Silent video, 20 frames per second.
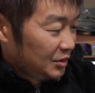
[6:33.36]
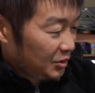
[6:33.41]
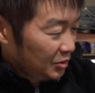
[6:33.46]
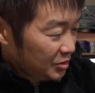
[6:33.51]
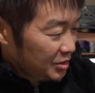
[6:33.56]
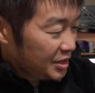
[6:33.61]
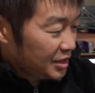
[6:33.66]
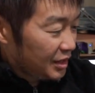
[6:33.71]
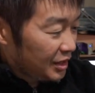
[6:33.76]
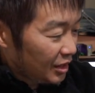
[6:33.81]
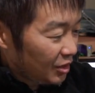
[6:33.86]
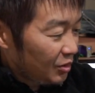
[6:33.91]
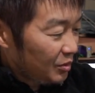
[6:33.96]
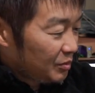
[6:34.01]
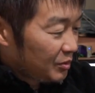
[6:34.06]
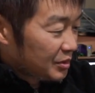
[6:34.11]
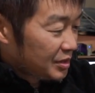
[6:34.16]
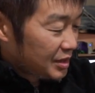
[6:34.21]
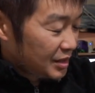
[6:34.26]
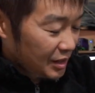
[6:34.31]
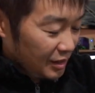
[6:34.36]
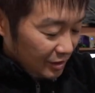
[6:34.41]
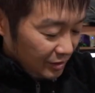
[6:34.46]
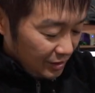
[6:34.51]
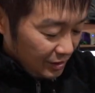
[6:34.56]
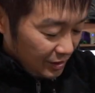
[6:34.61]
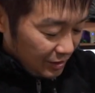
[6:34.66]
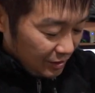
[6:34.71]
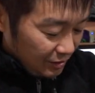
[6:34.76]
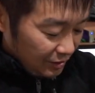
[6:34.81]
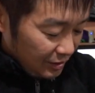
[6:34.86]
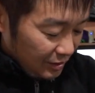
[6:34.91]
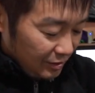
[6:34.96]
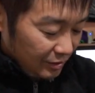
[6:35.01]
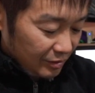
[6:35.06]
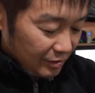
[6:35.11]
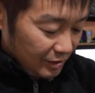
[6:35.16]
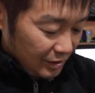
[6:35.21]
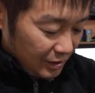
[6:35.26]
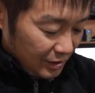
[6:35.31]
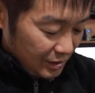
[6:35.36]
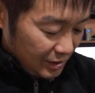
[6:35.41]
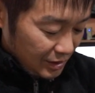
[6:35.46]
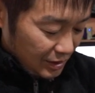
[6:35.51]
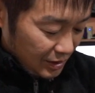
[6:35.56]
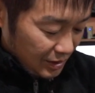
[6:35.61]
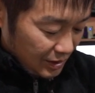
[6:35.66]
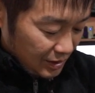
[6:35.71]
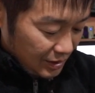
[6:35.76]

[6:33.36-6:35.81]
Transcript: どちらかを持ち歩いてるいう感じ